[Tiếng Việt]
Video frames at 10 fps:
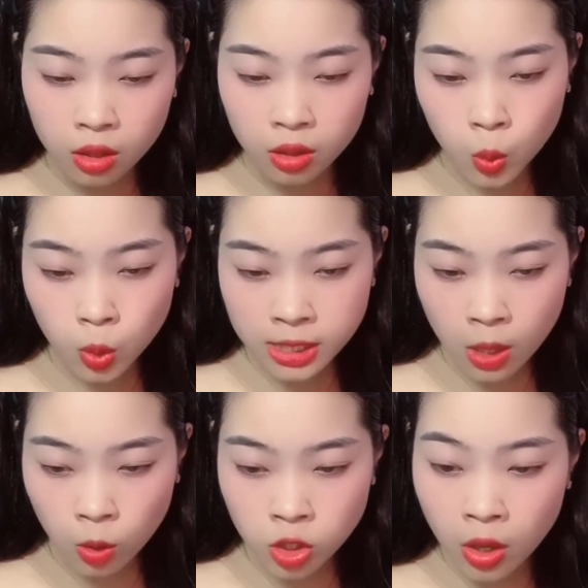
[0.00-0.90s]
Đút
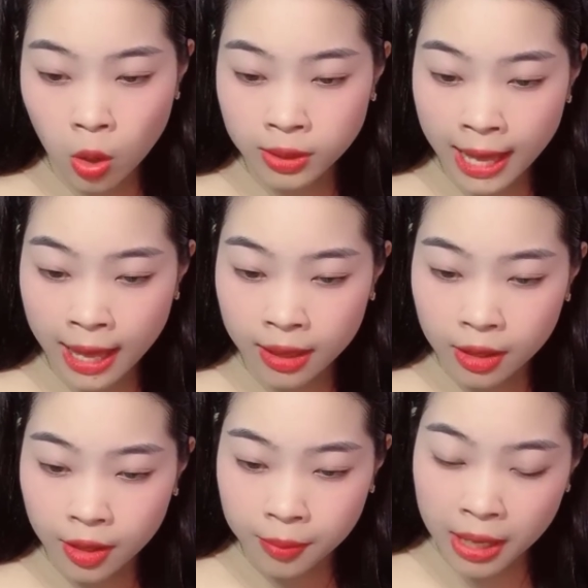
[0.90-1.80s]
rượu cho cậu ta
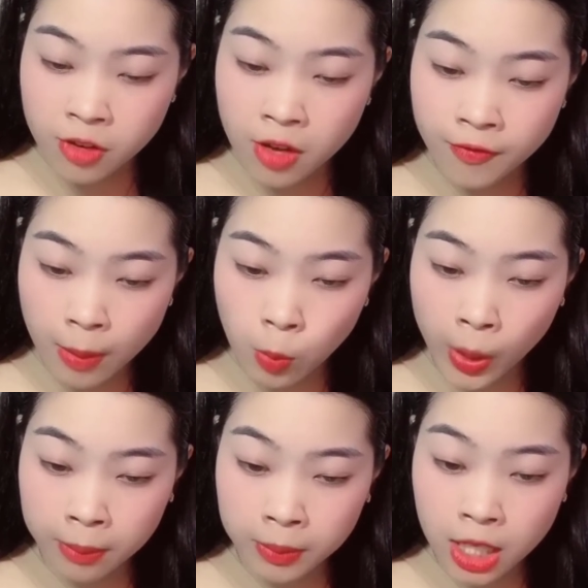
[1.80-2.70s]
bằng phương pháp của
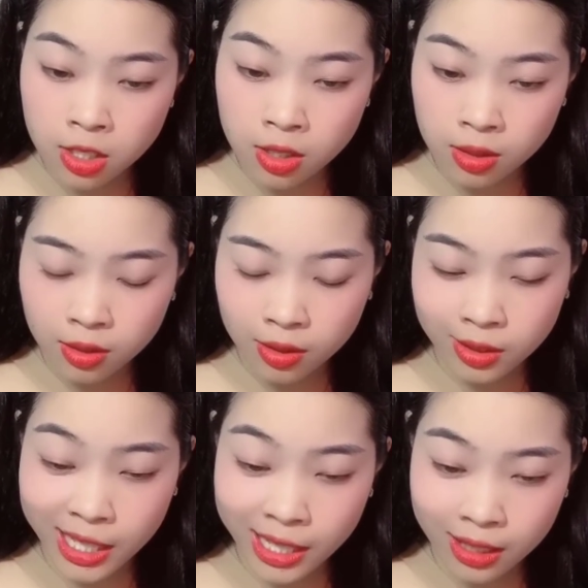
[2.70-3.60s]
em đi chứ,
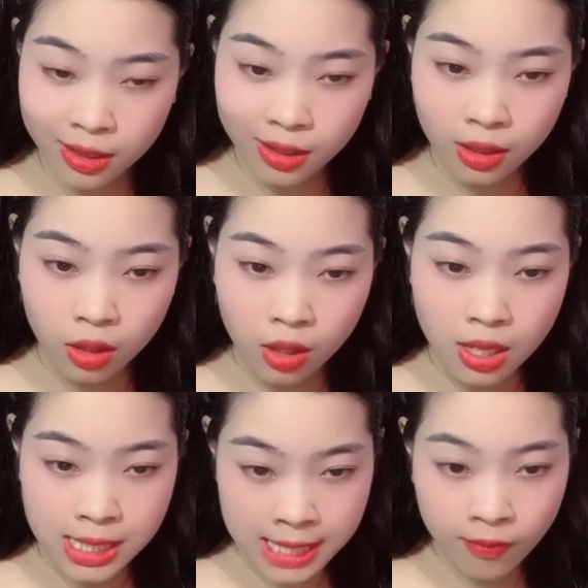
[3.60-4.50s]
nhỉ?
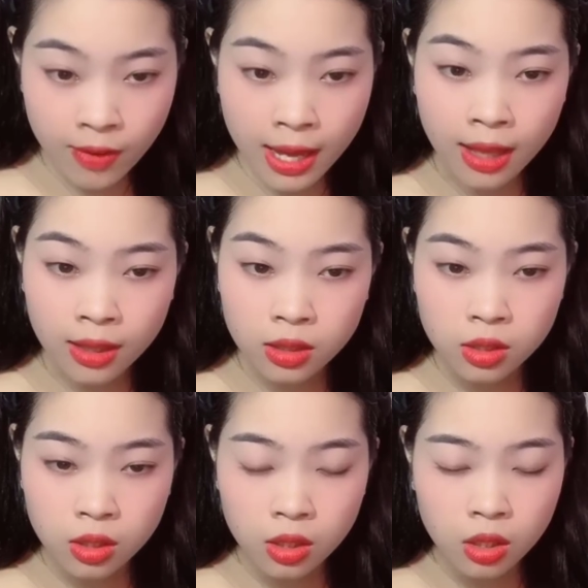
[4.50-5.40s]
Dạ vâng ạ.
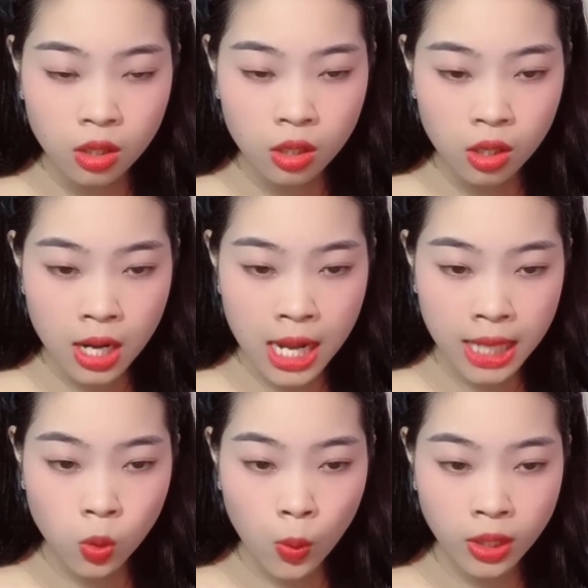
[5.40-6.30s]

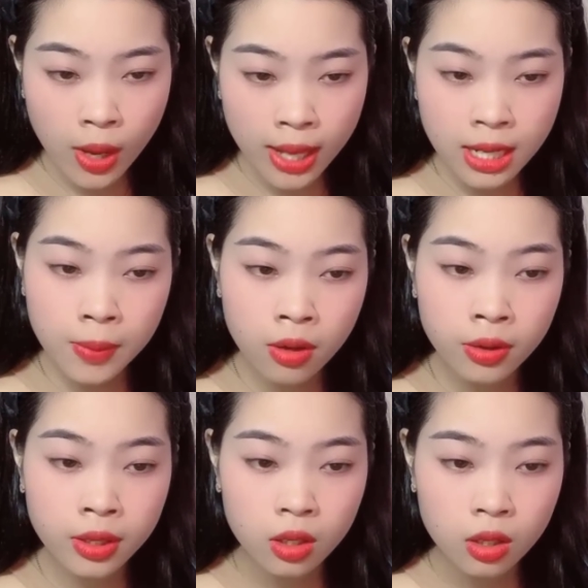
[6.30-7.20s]
Lan ngoan ngoãn đáp
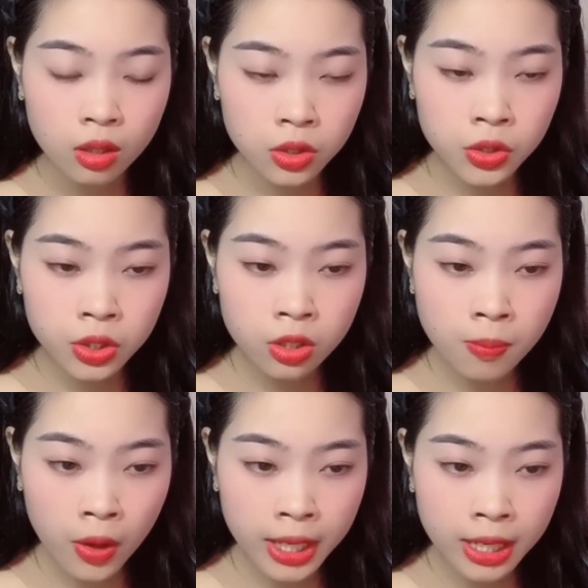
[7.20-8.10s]
lời, từ từ
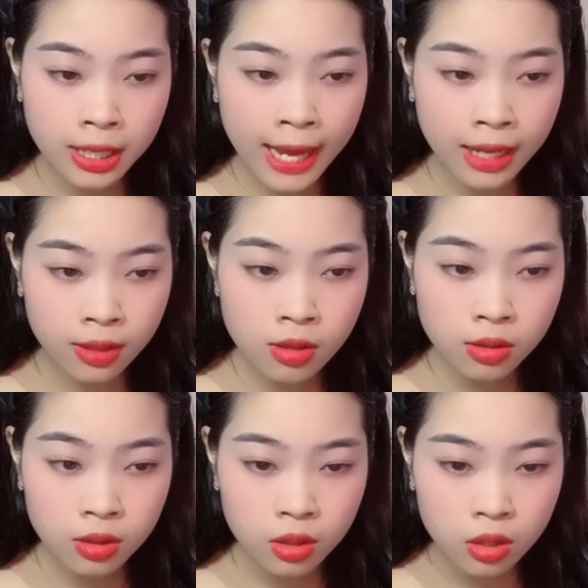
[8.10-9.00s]
bò đến cạnh Đức.
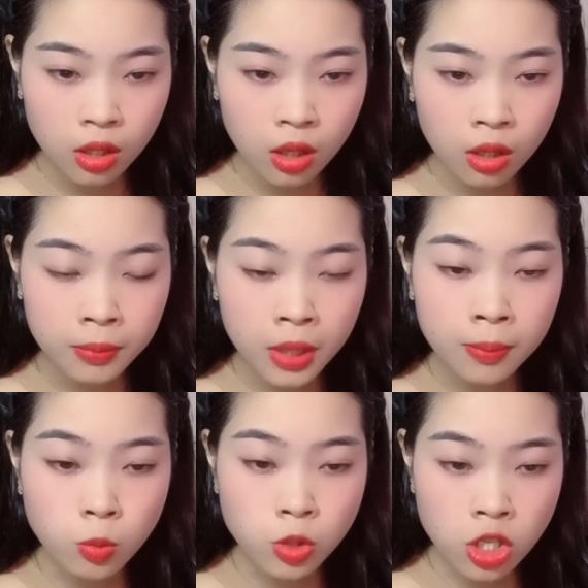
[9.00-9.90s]
Bờ
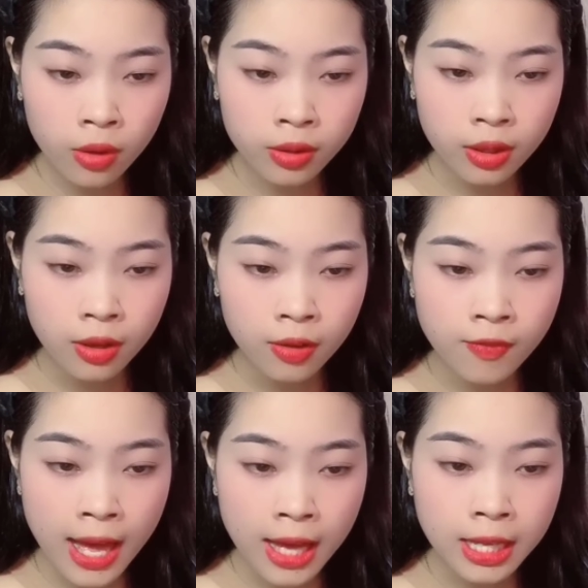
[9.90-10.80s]
mông tròn
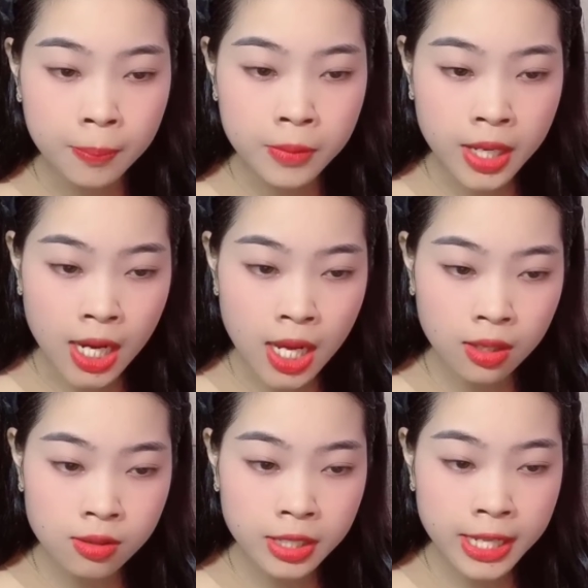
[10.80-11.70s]
và cặp bưởi lắc
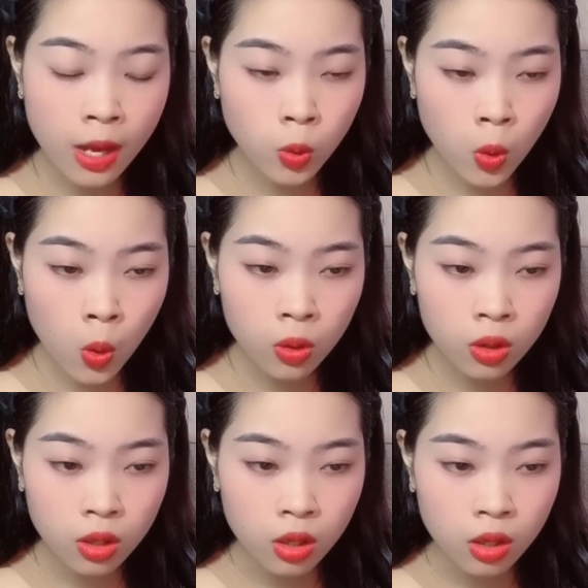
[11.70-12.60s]
lư theo cô,
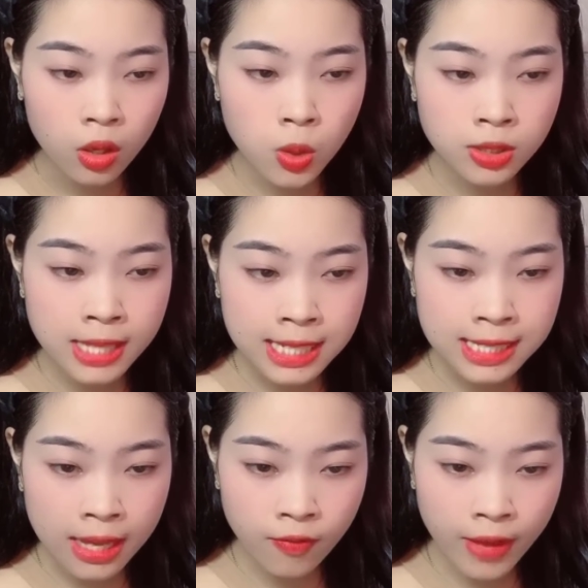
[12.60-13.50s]
lộ ra
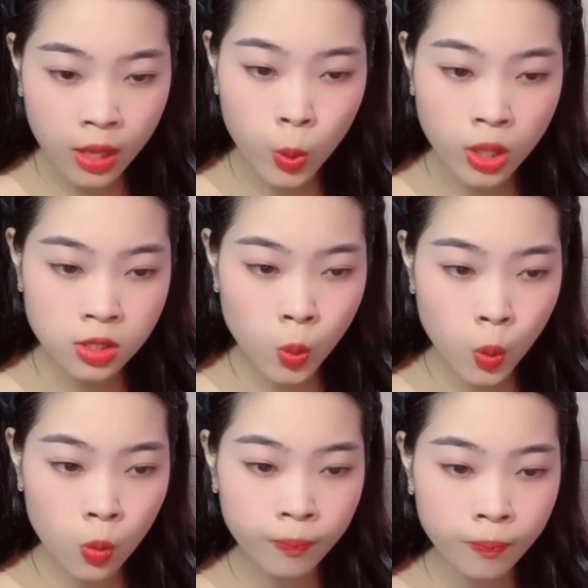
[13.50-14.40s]
dáng vẻ quyến rũ.